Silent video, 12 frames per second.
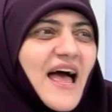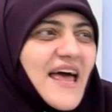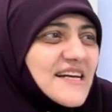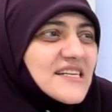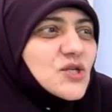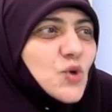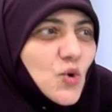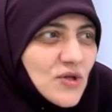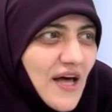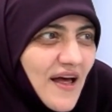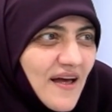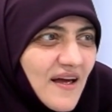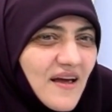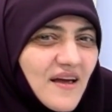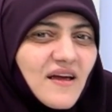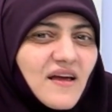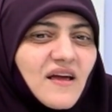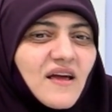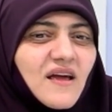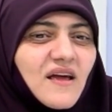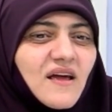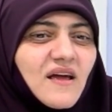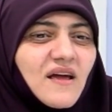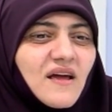انا السودة
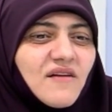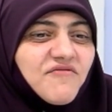إيه